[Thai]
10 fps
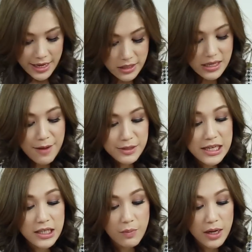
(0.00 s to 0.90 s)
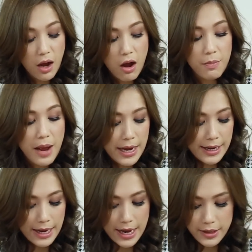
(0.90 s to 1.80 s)
อีกสามสิ่งที่เป็นของใหม่
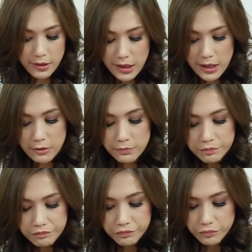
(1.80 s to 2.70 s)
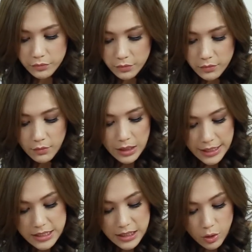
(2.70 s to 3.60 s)
นะคะที่
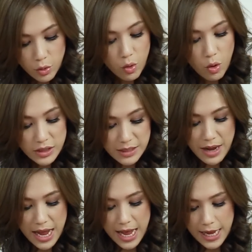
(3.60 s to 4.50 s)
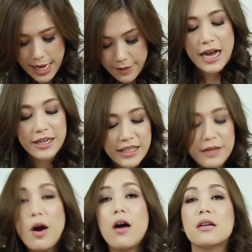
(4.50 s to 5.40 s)
อีกสักครู่คงจะมาค่ะอันนี้
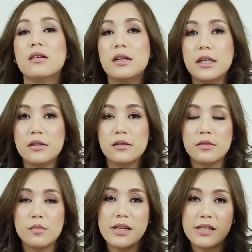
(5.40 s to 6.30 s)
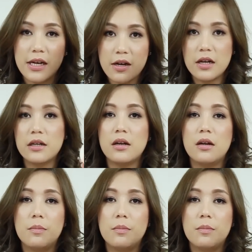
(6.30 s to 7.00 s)
บอกเลยว่าเสียเงิน